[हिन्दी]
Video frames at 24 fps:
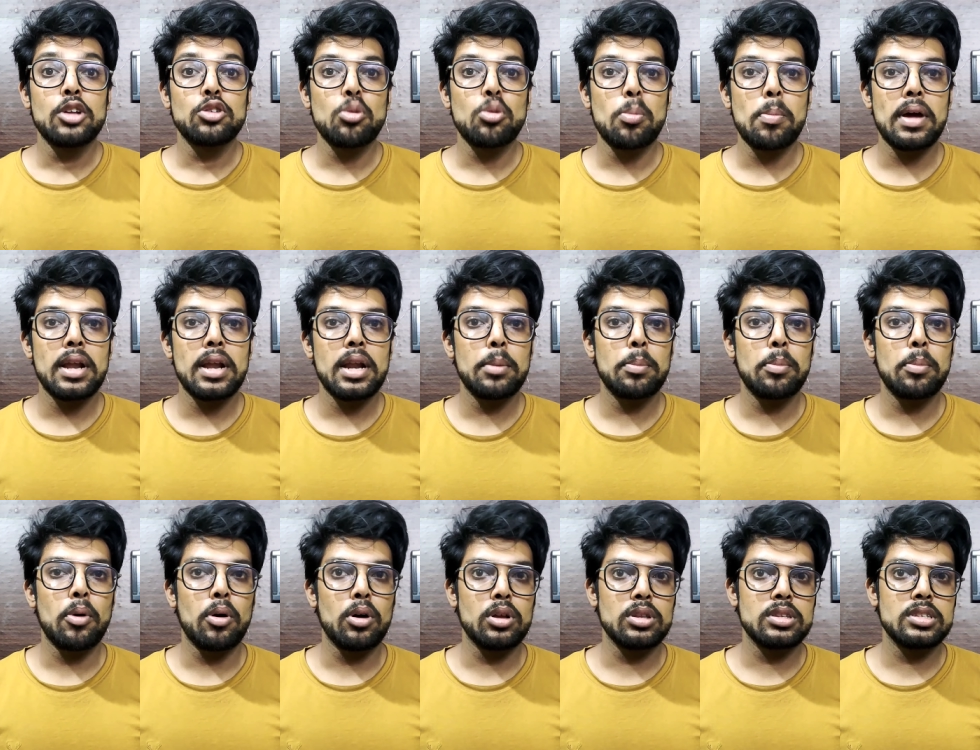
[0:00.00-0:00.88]
तो मैंने
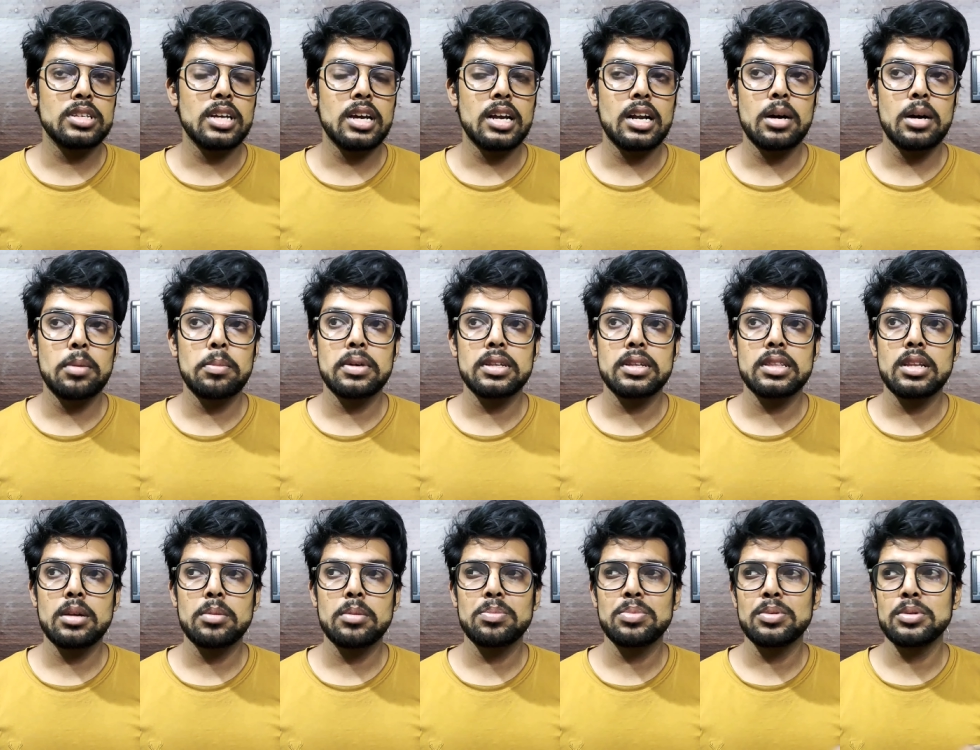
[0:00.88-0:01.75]
बहुत सारा
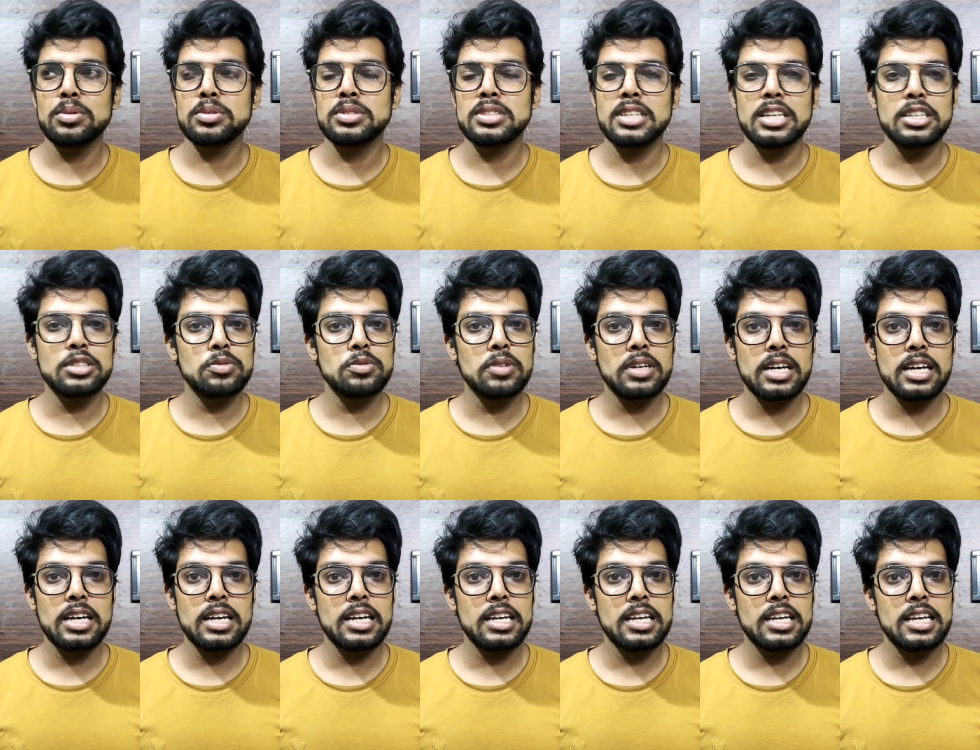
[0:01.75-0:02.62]
मतलब सर्च
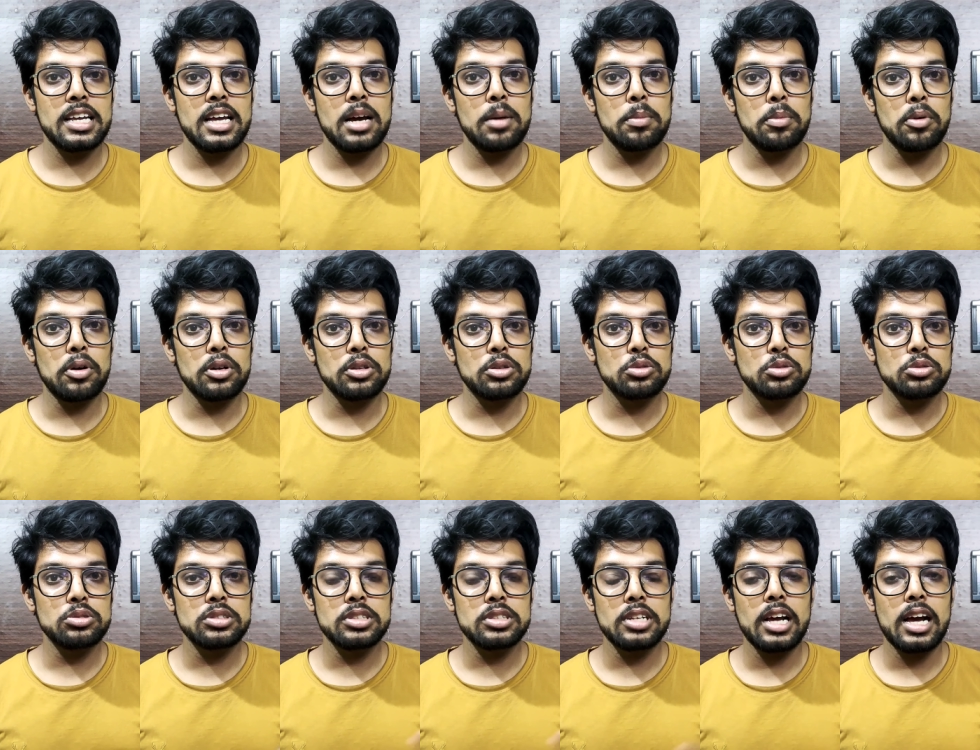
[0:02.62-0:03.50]
वगैरह किया बहुत
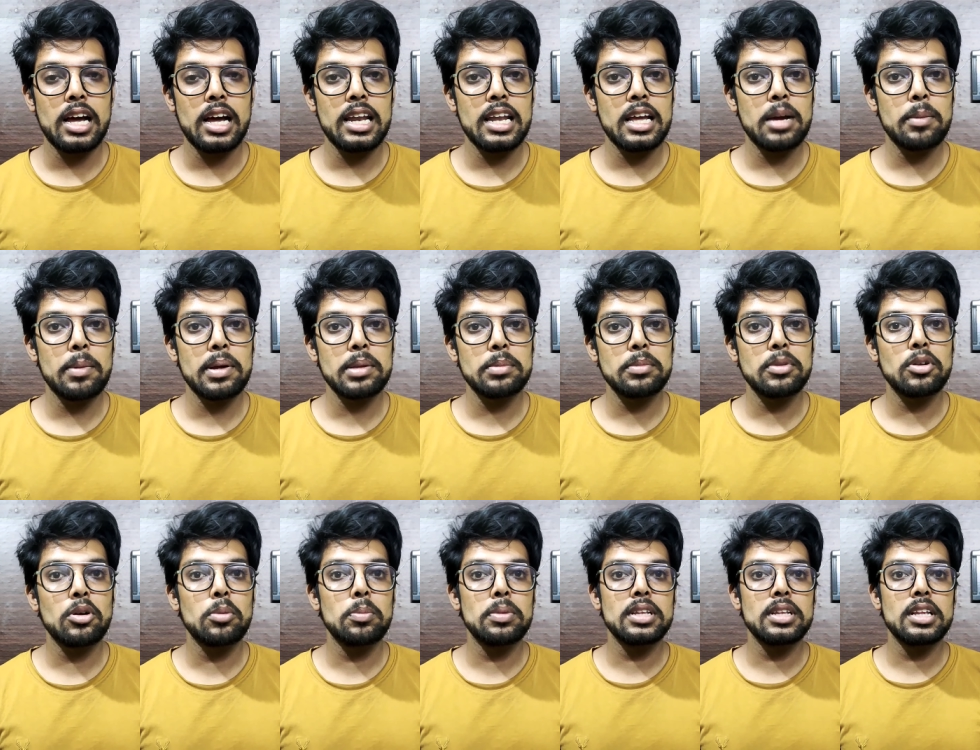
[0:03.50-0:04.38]
कुछ निकालने के बाद
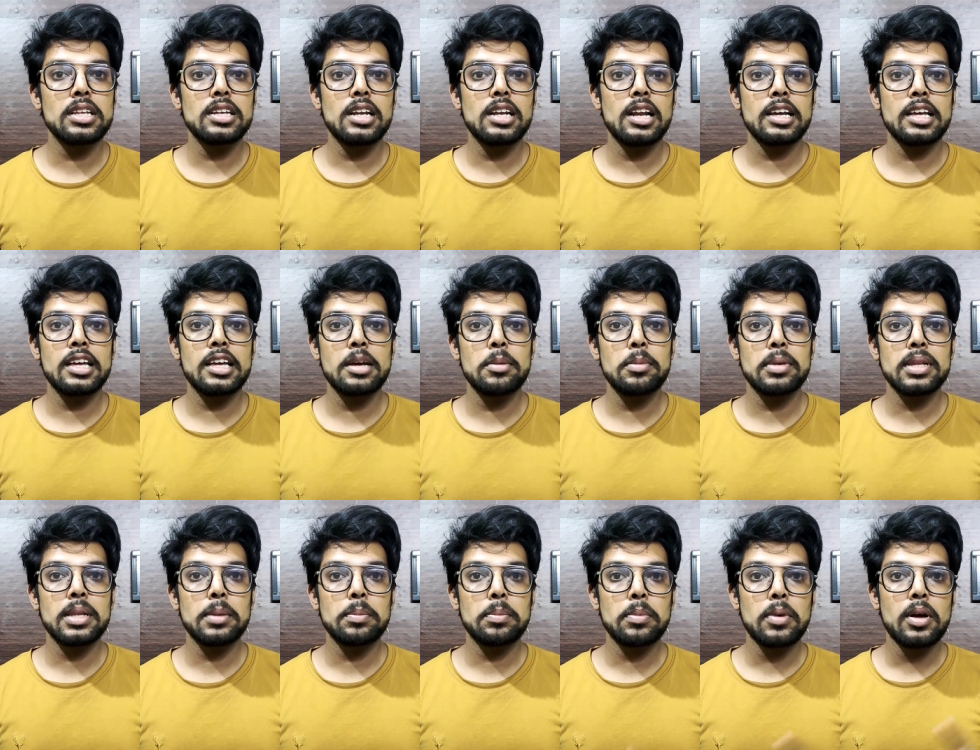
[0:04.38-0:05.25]
मेरे को पता चला कि
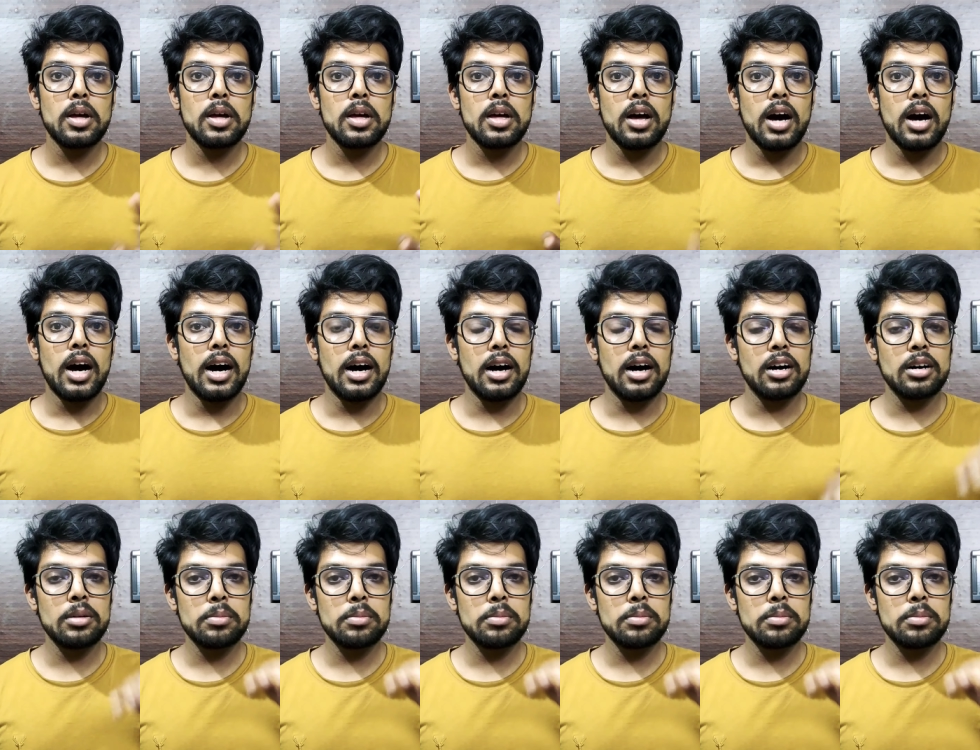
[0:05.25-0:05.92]
मतलब आ,